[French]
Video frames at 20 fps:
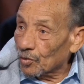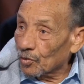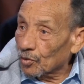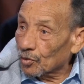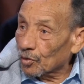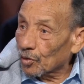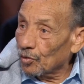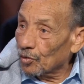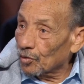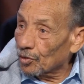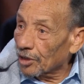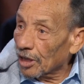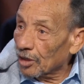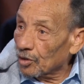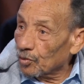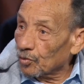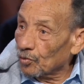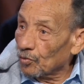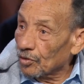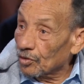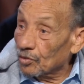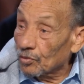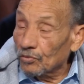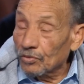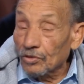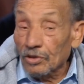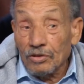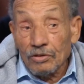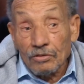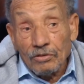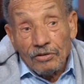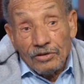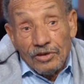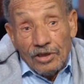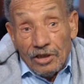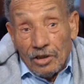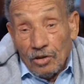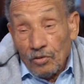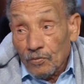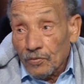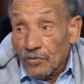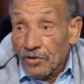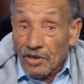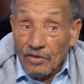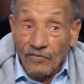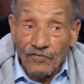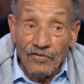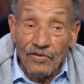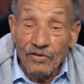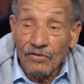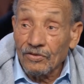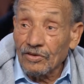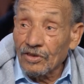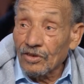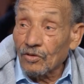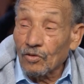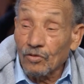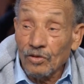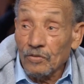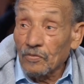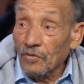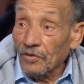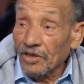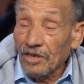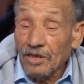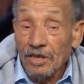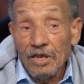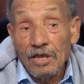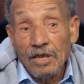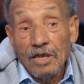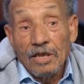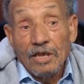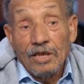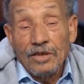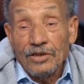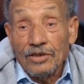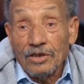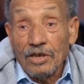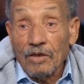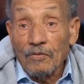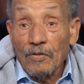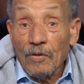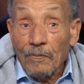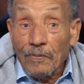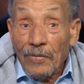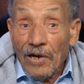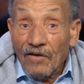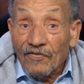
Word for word: autres, le tatou et tout, qu'ils sont en train de l'observer. Et dit, Colibri, c'est quand même pas